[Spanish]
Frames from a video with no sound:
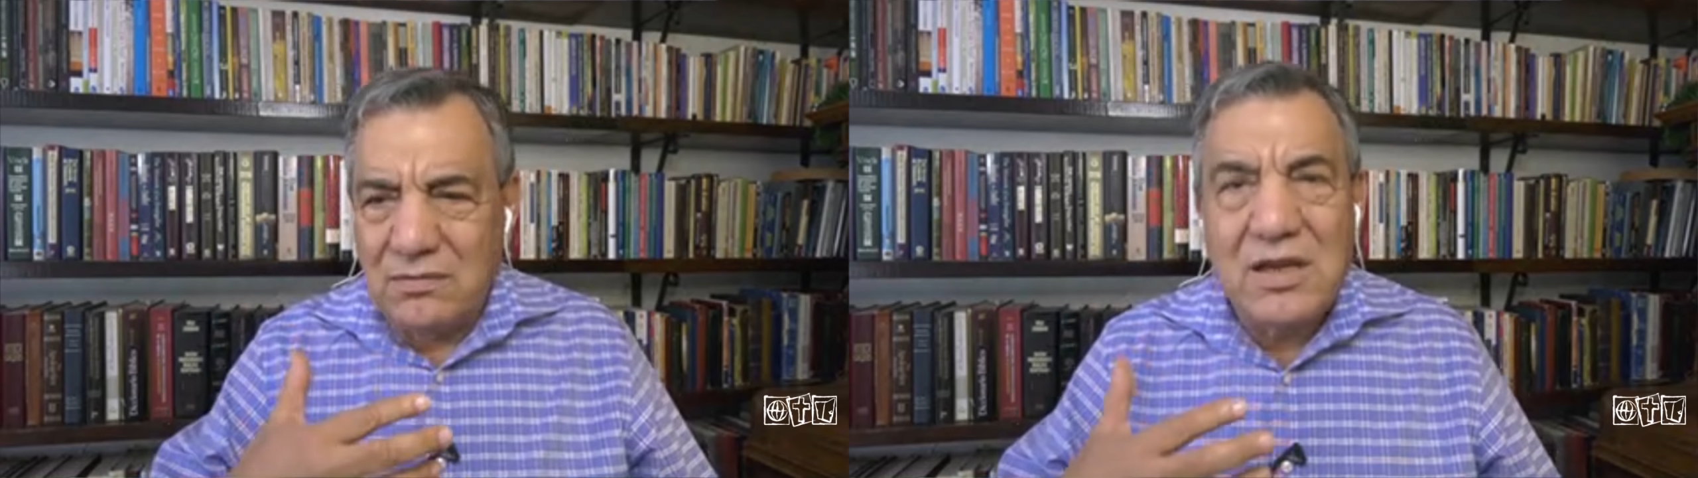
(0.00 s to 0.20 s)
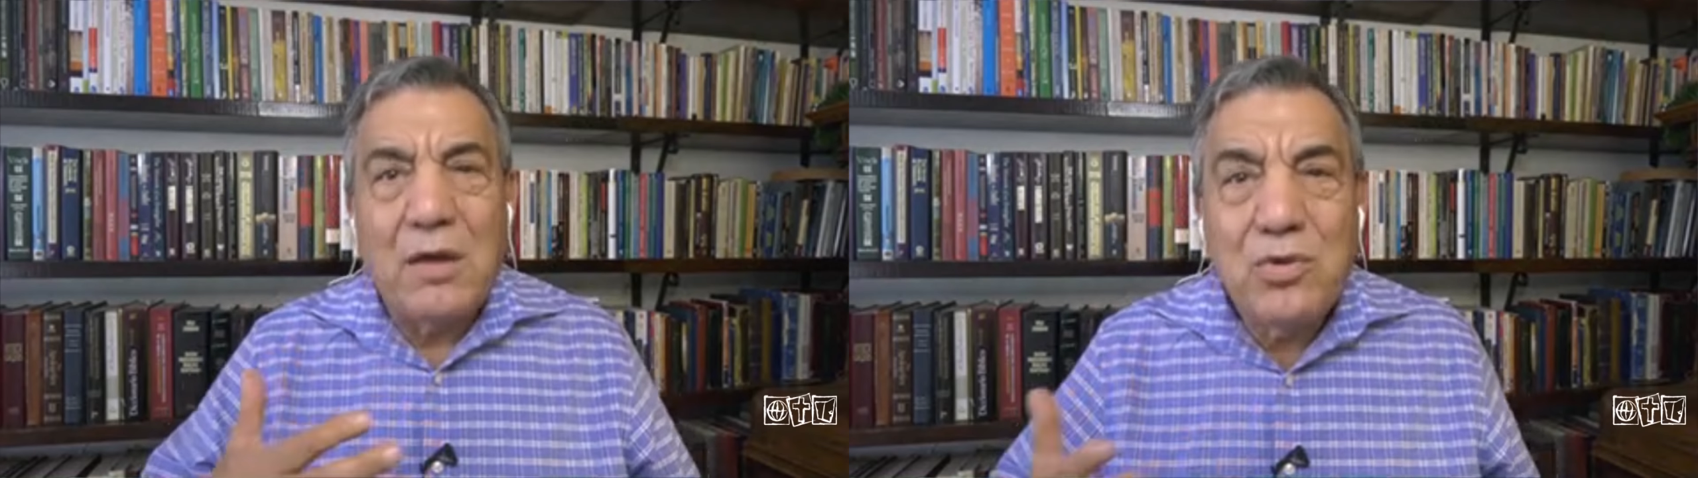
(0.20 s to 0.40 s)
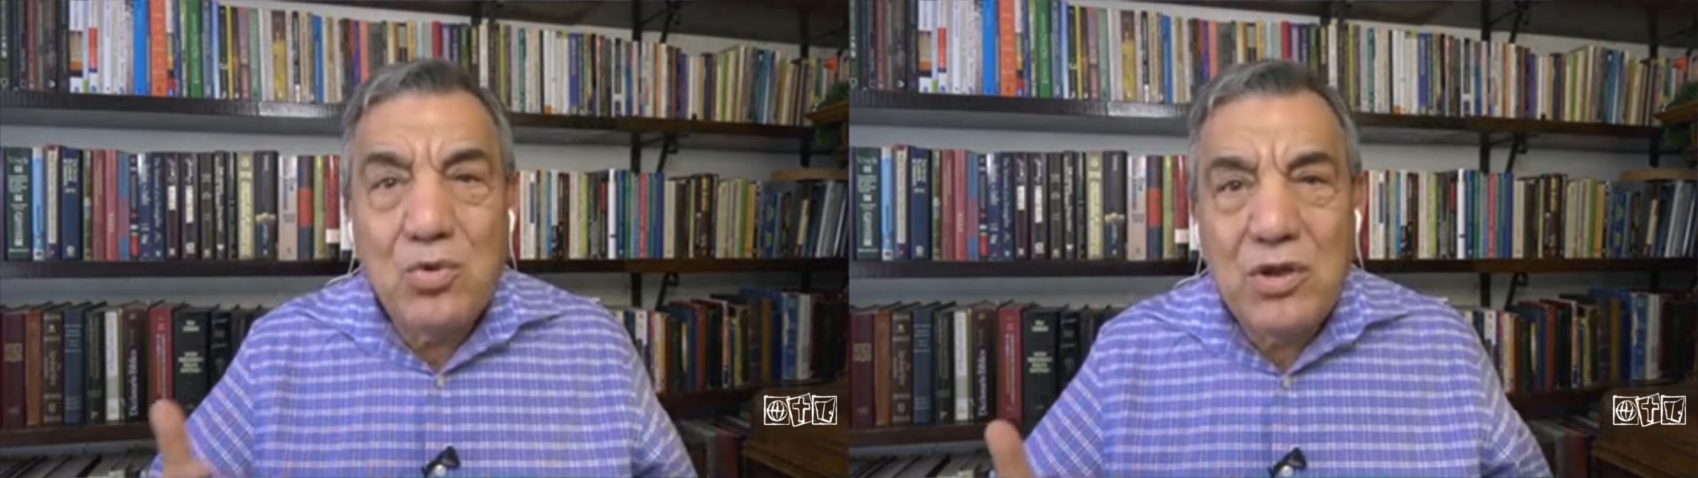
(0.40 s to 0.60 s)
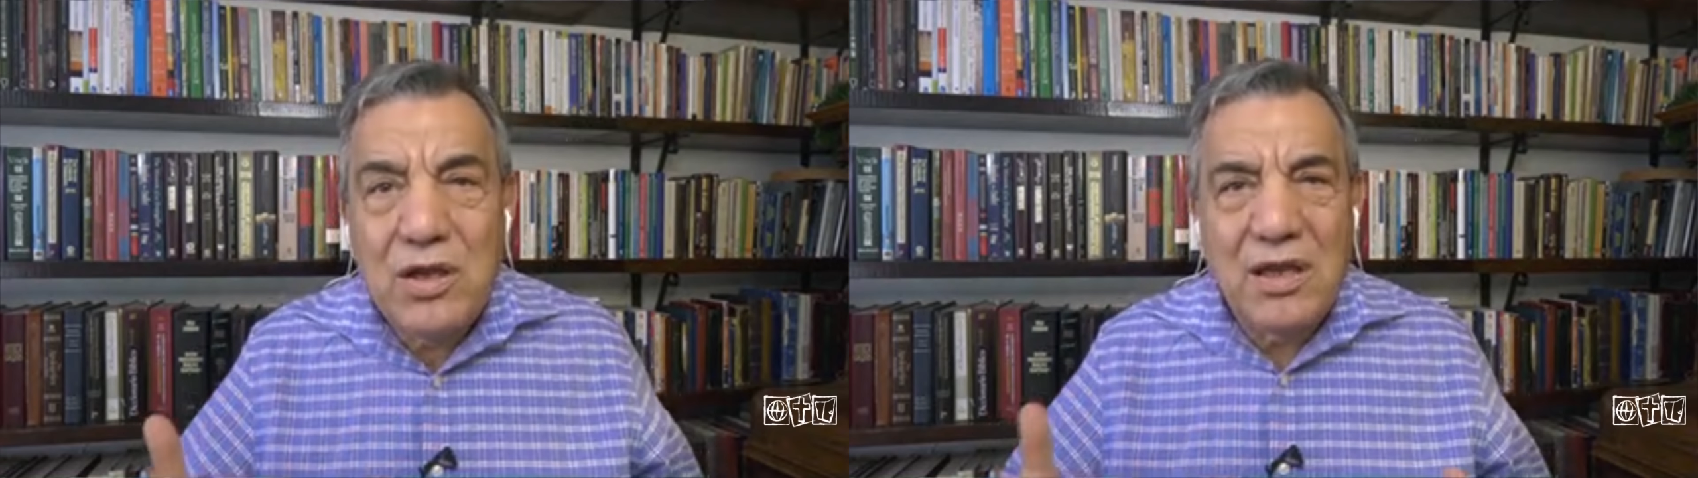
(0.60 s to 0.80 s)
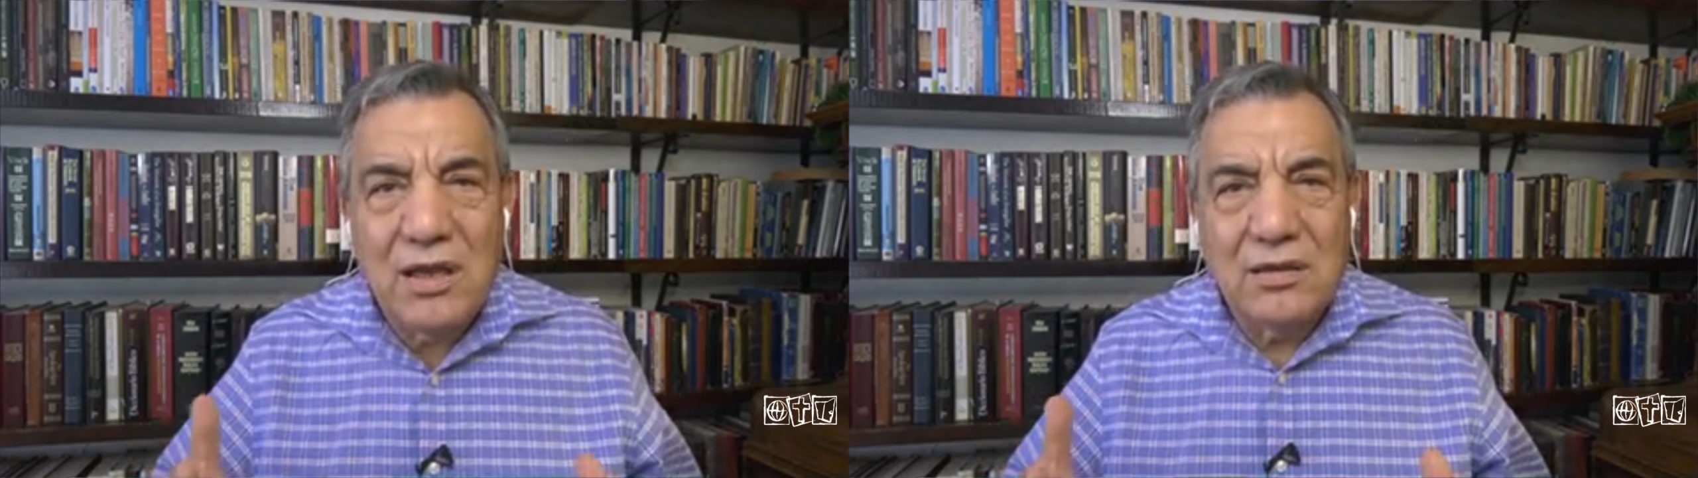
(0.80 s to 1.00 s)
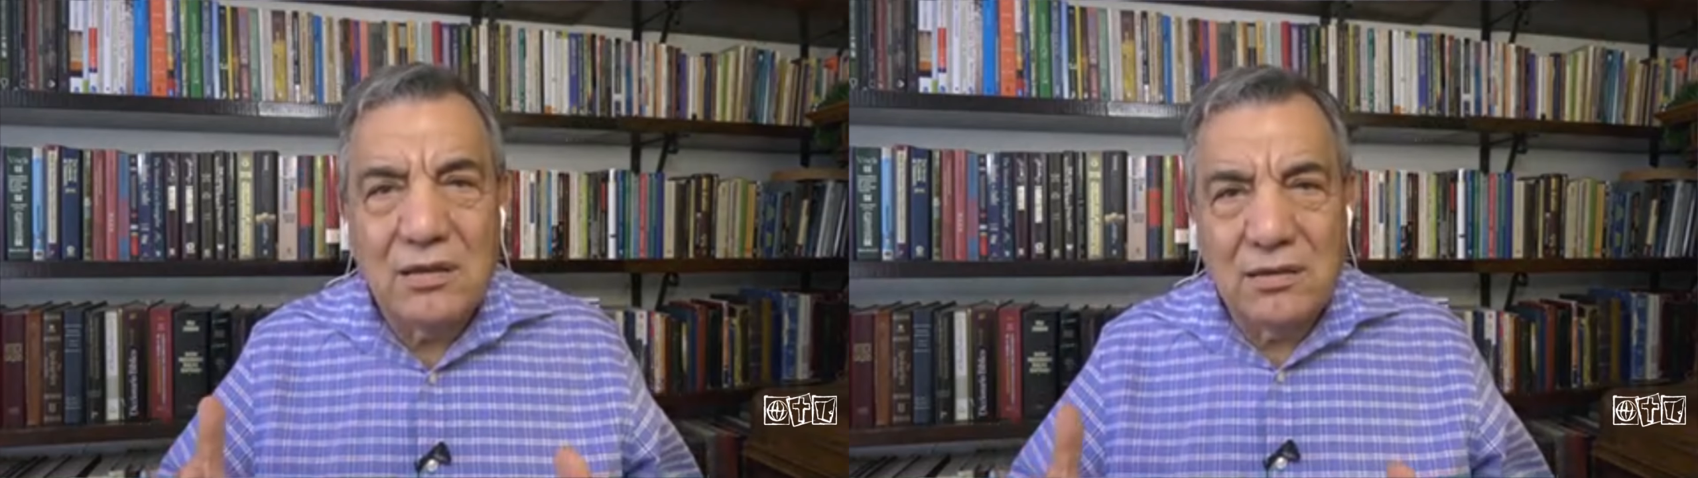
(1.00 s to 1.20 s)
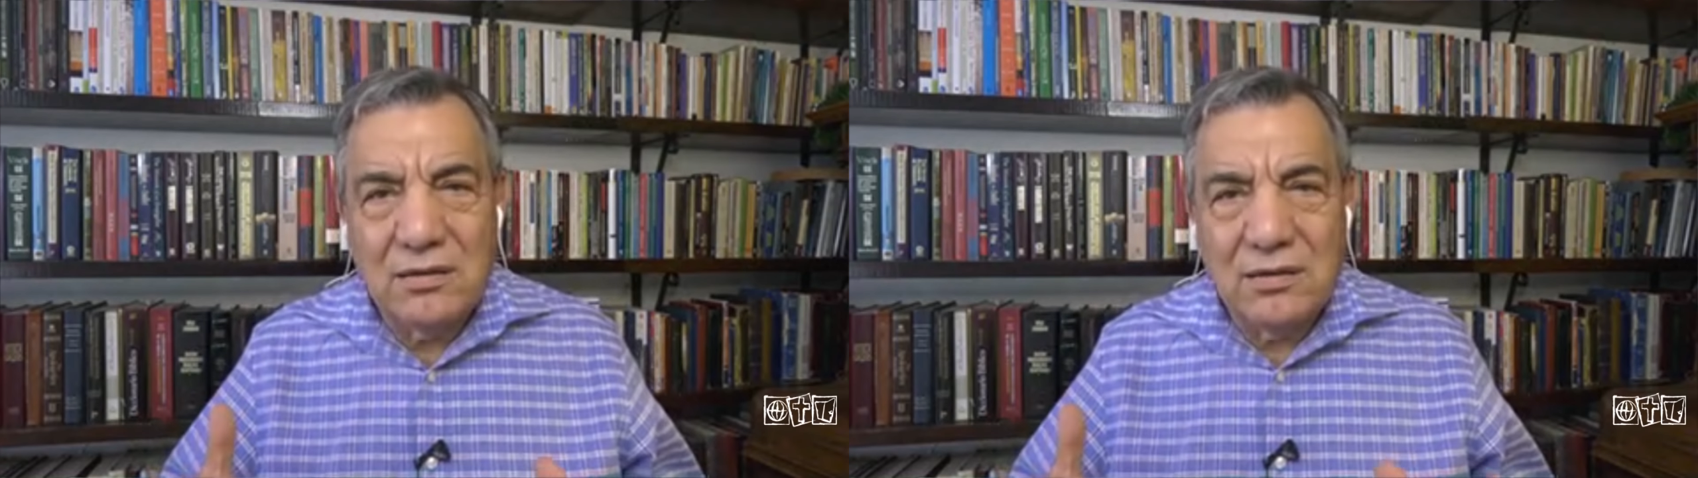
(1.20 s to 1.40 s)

sabiduría.